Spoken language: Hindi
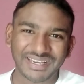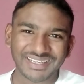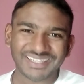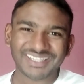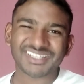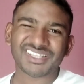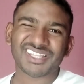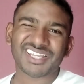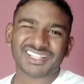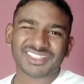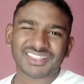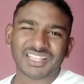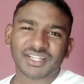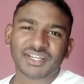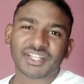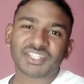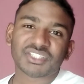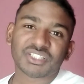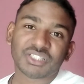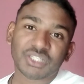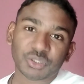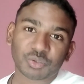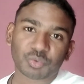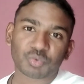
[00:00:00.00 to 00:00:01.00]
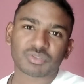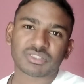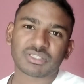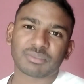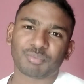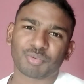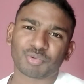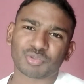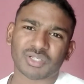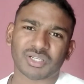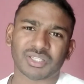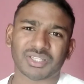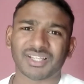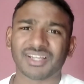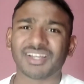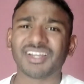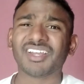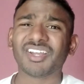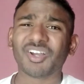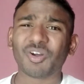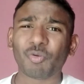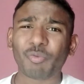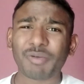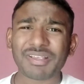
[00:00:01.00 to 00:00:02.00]
मैं नहीं देखता ना इसलिए तुझसे पूछ रहा था
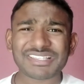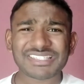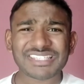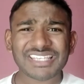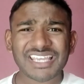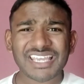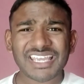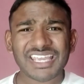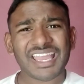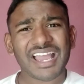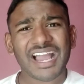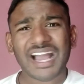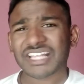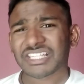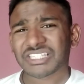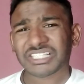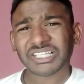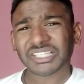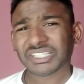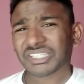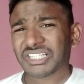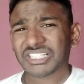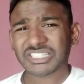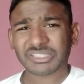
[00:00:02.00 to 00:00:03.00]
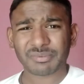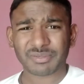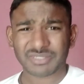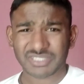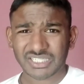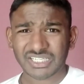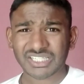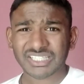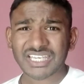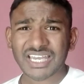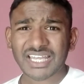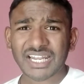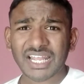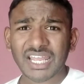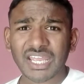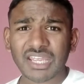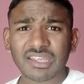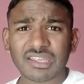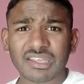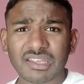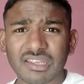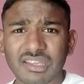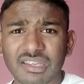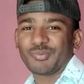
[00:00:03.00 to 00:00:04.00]
वैसे आजकल रील्स में चल क्या रहा
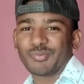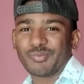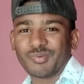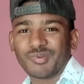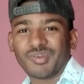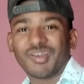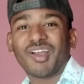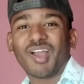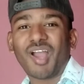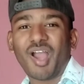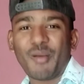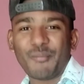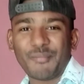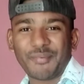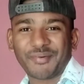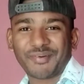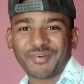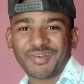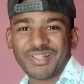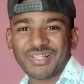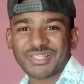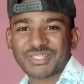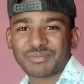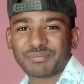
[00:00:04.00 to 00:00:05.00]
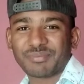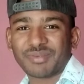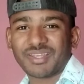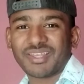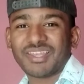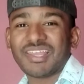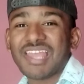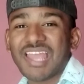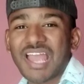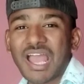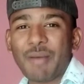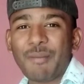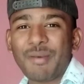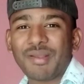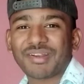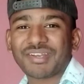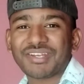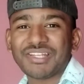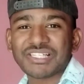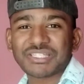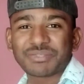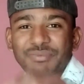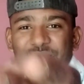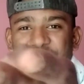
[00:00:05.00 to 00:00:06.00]
है अबे साले अब रील्स में अबे
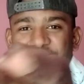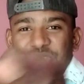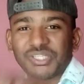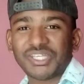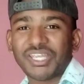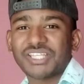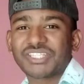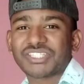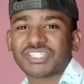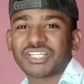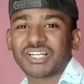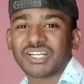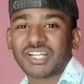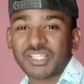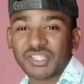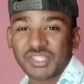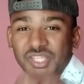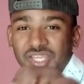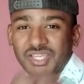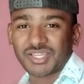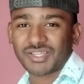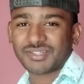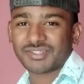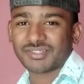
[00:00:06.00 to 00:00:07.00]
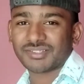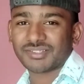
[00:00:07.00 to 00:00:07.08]
रील्स में तो ये चल रहा है देख